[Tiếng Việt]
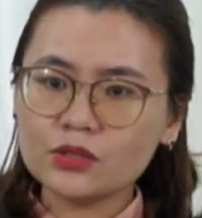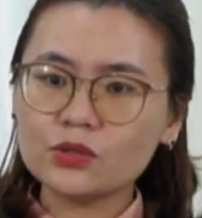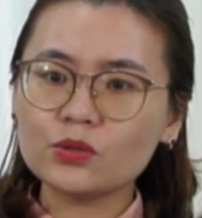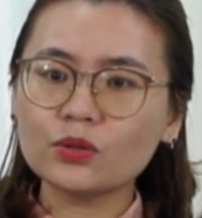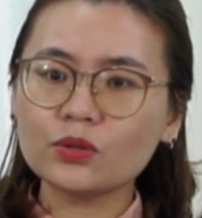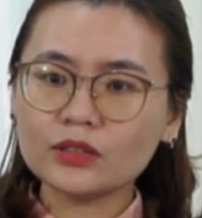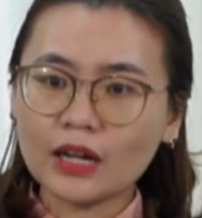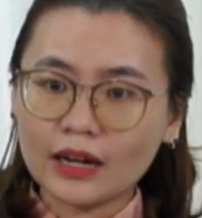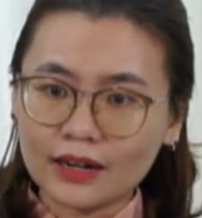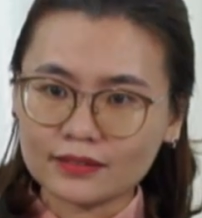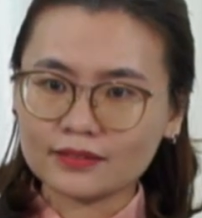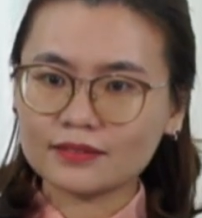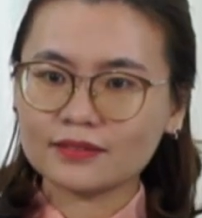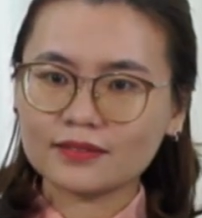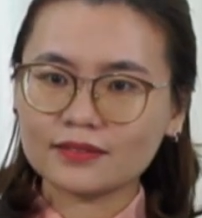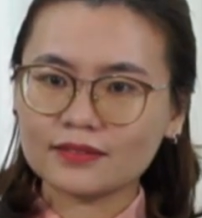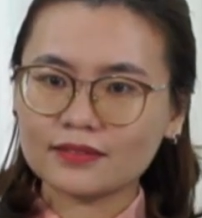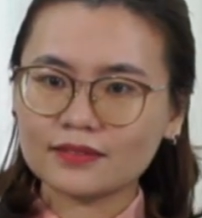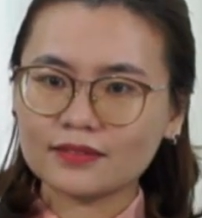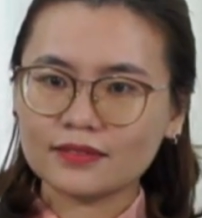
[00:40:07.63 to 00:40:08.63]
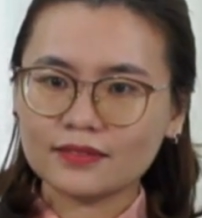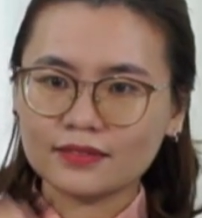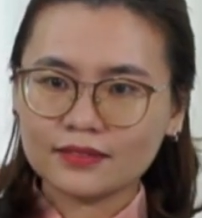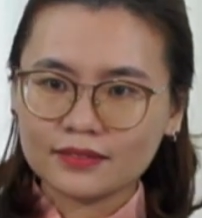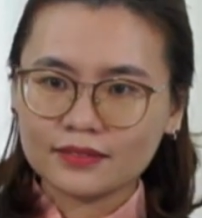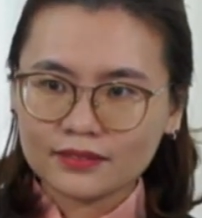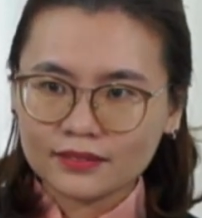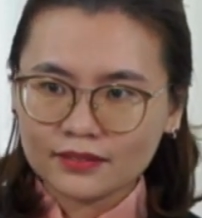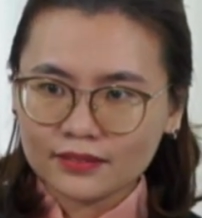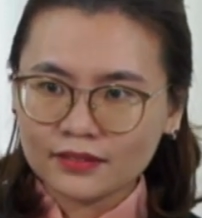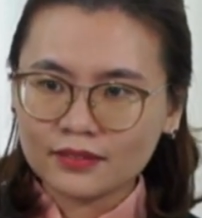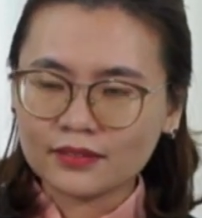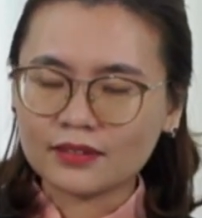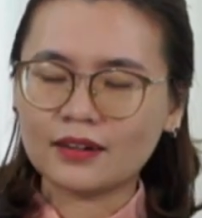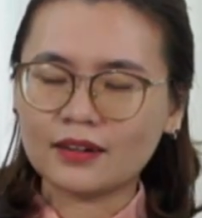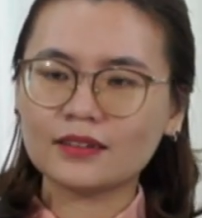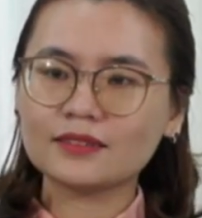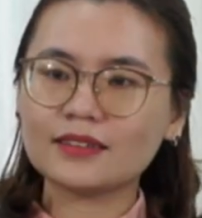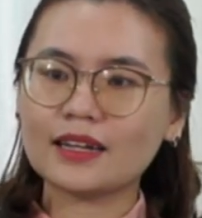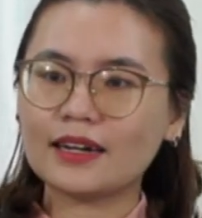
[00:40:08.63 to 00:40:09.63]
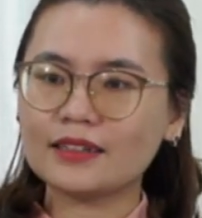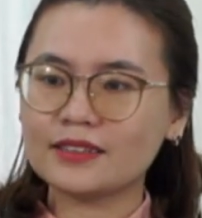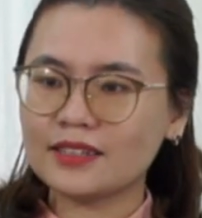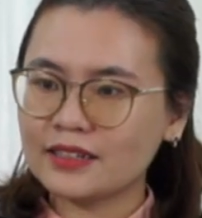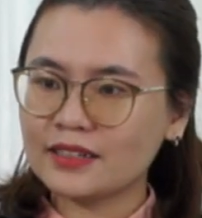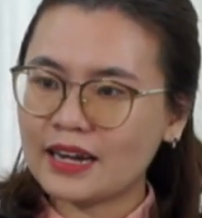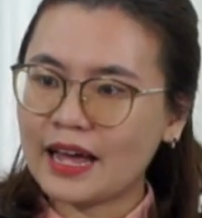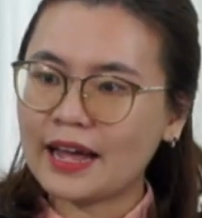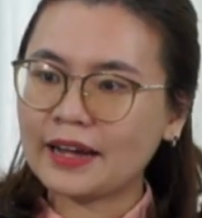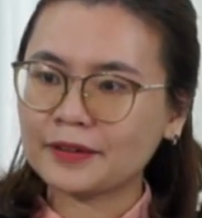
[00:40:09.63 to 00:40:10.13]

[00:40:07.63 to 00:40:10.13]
Chúa thật được ở tại thiên đàng.